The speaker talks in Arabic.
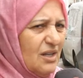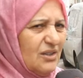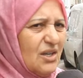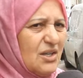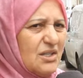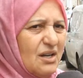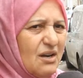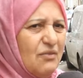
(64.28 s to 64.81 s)

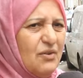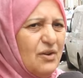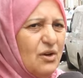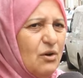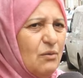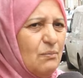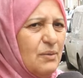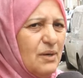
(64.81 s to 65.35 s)
تزرع فيه
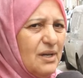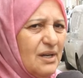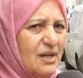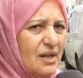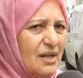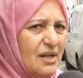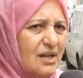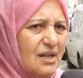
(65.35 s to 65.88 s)
حب
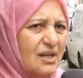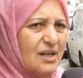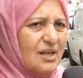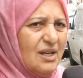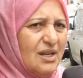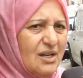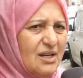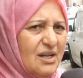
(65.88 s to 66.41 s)

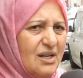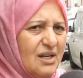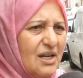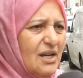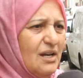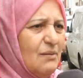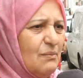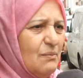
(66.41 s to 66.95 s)

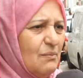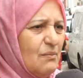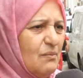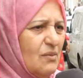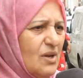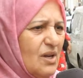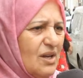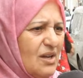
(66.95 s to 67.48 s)
العلم
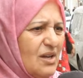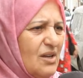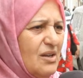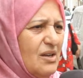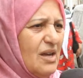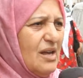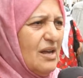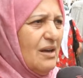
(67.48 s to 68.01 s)
هي
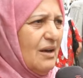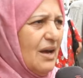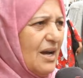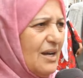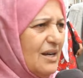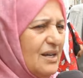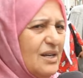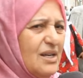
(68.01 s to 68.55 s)
إيه،
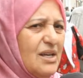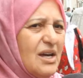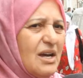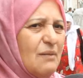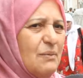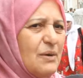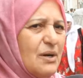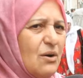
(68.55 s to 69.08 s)
اكل
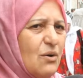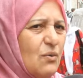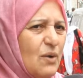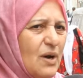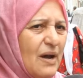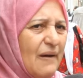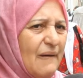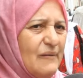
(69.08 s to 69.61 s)
يكبر
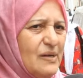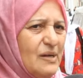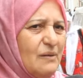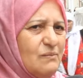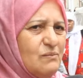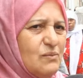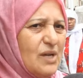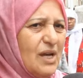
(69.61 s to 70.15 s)
هو
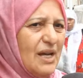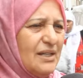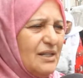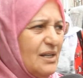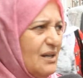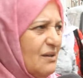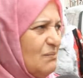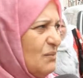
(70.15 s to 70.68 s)

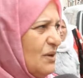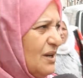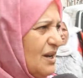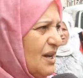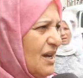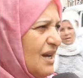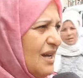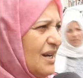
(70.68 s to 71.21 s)
يعني
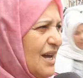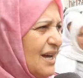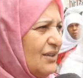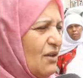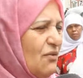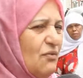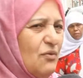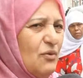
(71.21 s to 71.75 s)

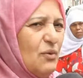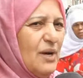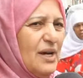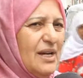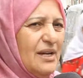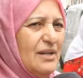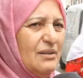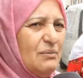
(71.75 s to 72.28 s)
الهدف
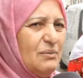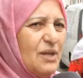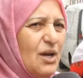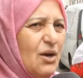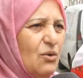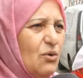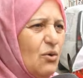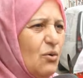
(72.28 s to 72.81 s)
الوحيد
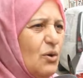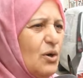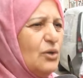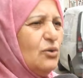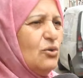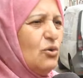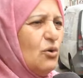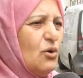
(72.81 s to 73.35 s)
نتاعو
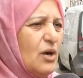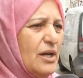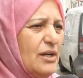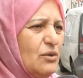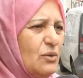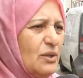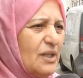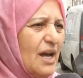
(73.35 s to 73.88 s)
انه
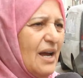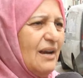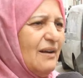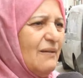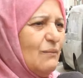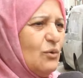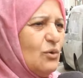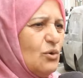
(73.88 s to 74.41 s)
انه
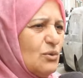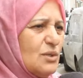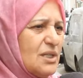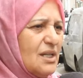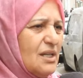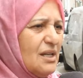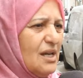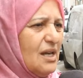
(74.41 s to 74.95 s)
يتعلم
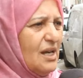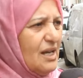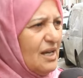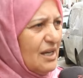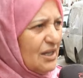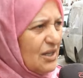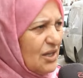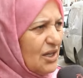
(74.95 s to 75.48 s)
ويوصل
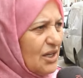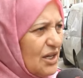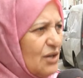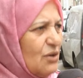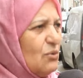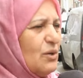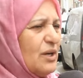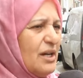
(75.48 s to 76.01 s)
كي
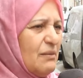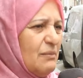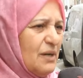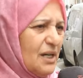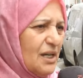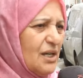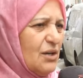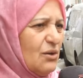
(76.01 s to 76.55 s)
غيره خير
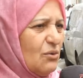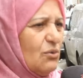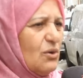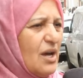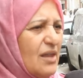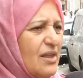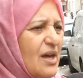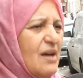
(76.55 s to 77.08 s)
من غيره
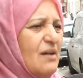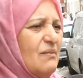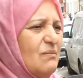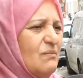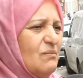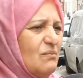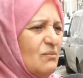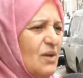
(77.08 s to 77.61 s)
وكذا
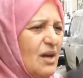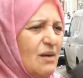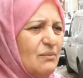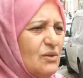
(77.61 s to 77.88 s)
الحمد